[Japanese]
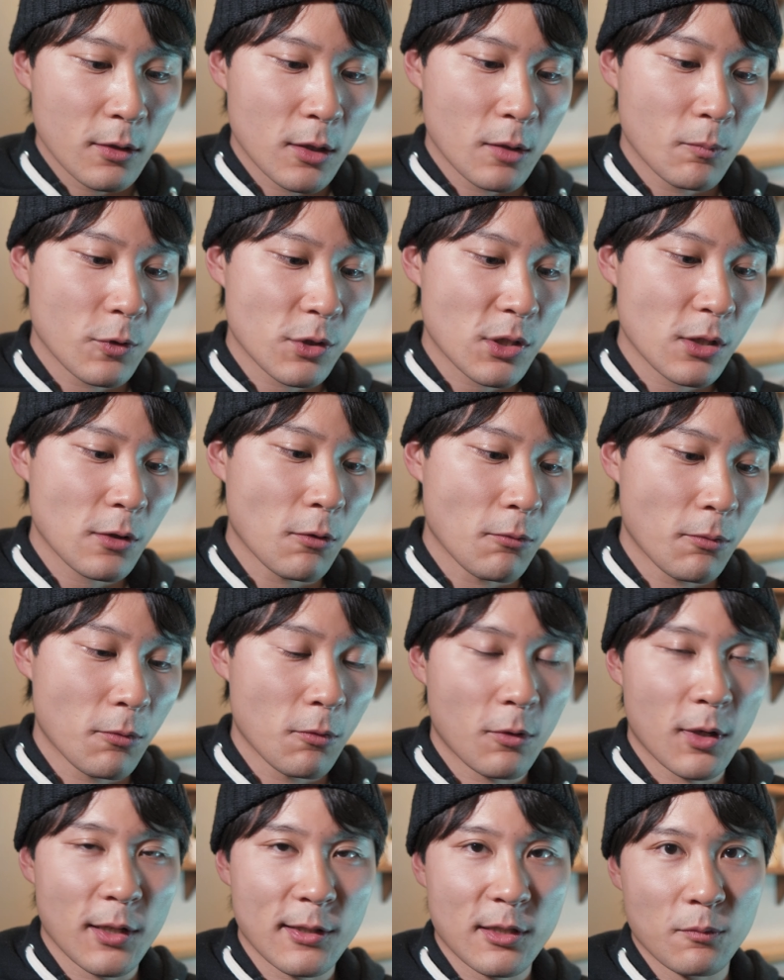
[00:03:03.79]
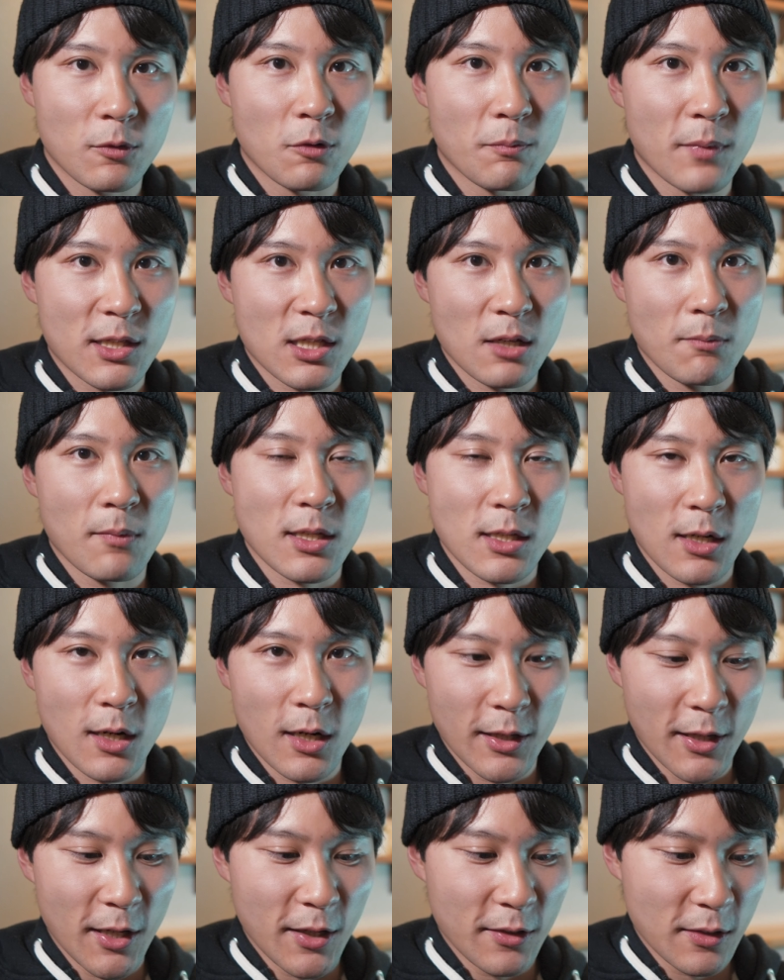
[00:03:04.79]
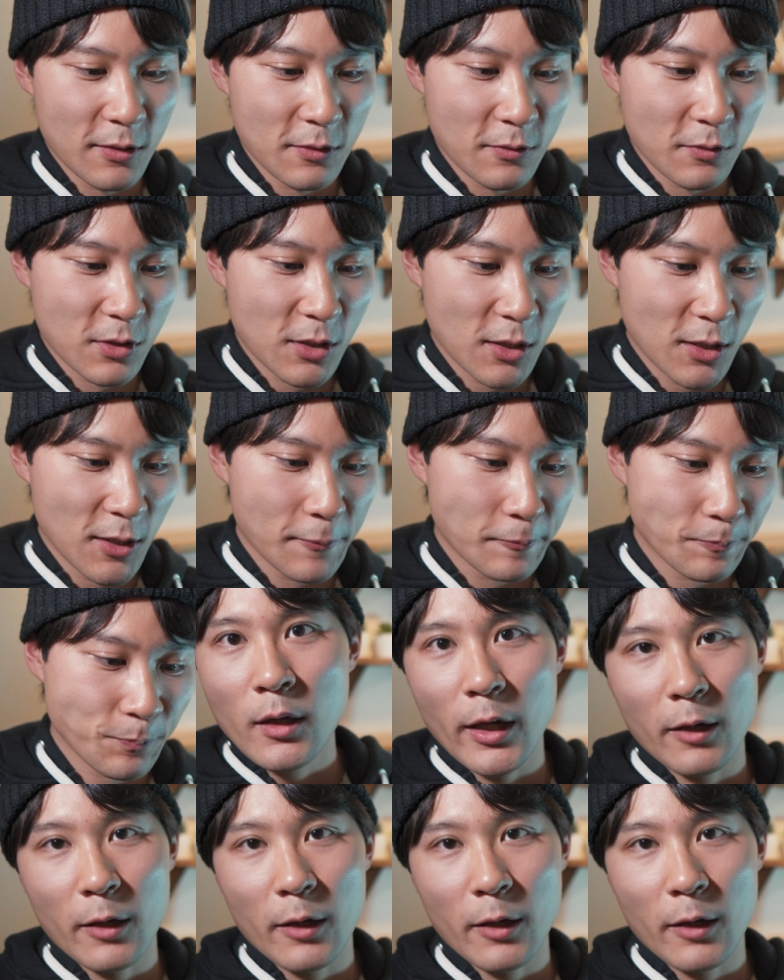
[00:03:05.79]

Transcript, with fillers: もちろんフォーカスもめちゃめちゃ早いですし、